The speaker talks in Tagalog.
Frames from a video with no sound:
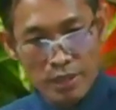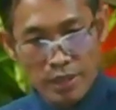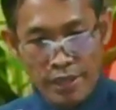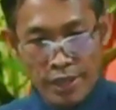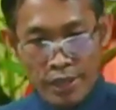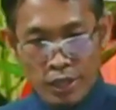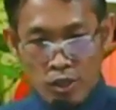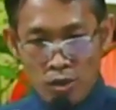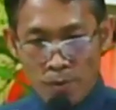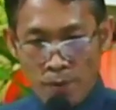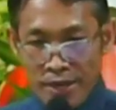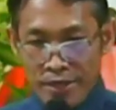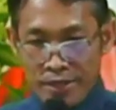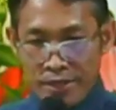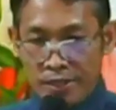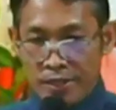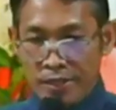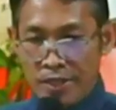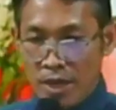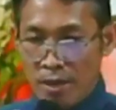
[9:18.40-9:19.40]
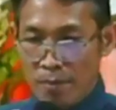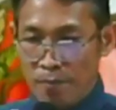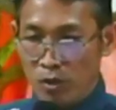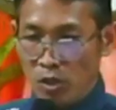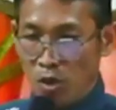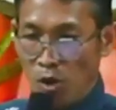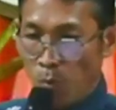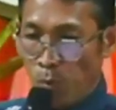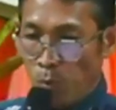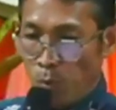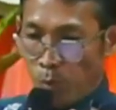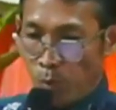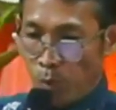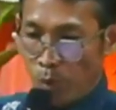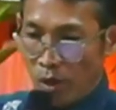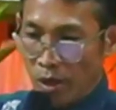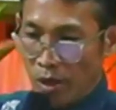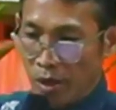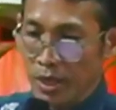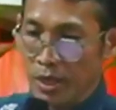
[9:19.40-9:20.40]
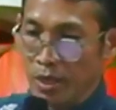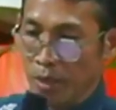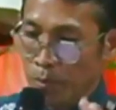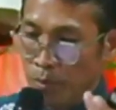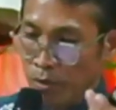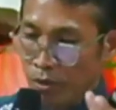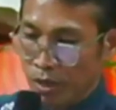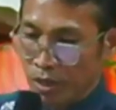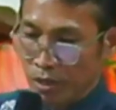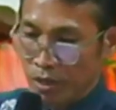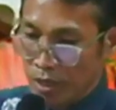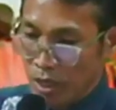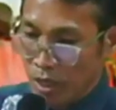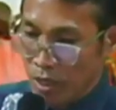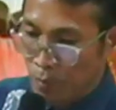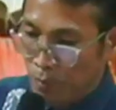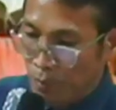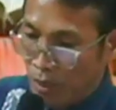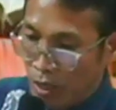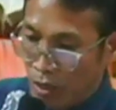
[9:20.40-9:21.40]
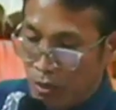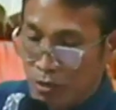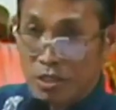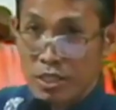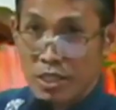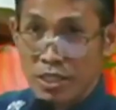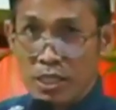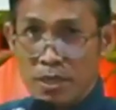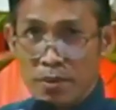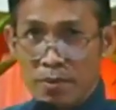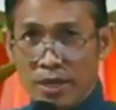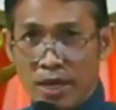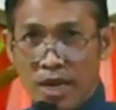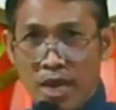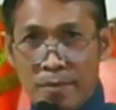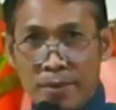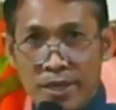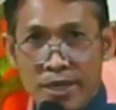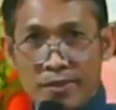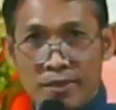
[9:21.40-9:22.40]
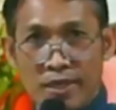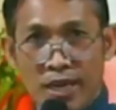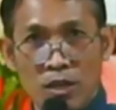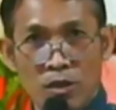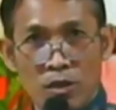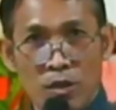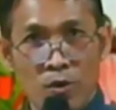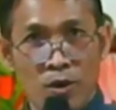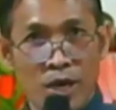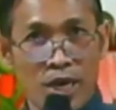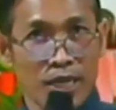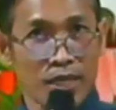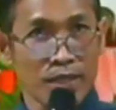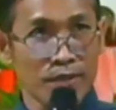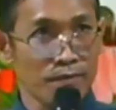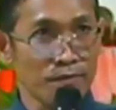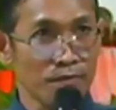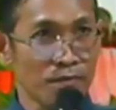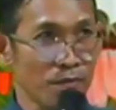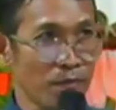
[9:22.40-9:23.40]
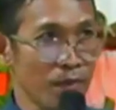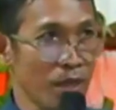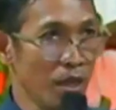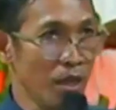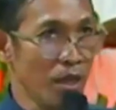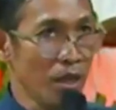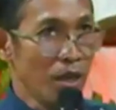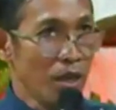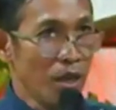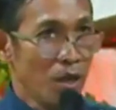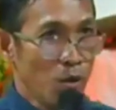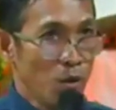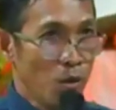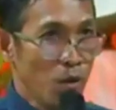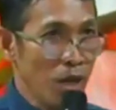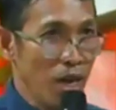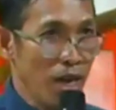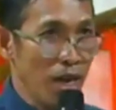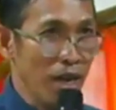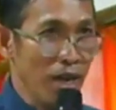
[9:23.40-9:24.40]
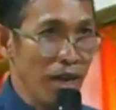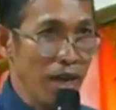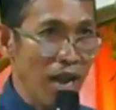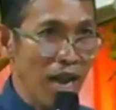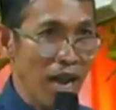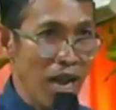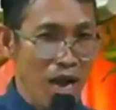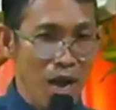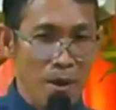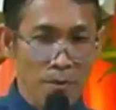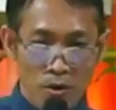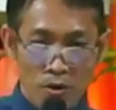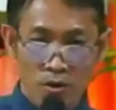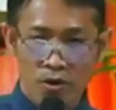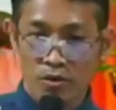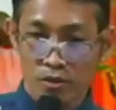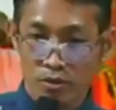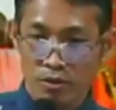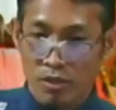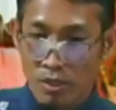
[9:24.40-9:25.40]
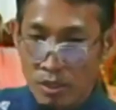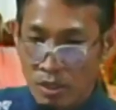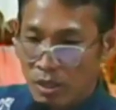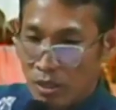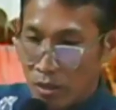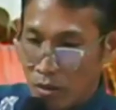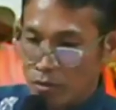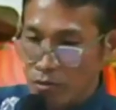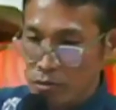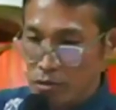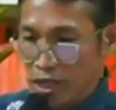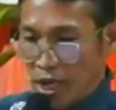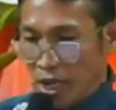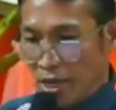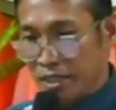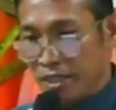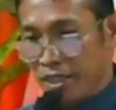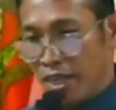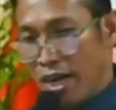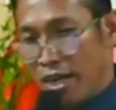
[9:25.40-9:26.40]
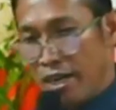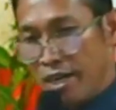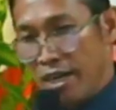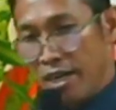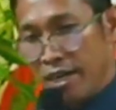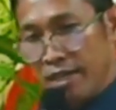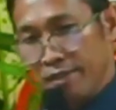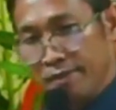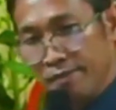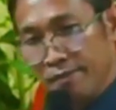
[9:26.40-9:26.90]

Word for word: He commanded them to pray for the sake of the lost kasi maraming kaluluwang walang amo kung saan-saan lang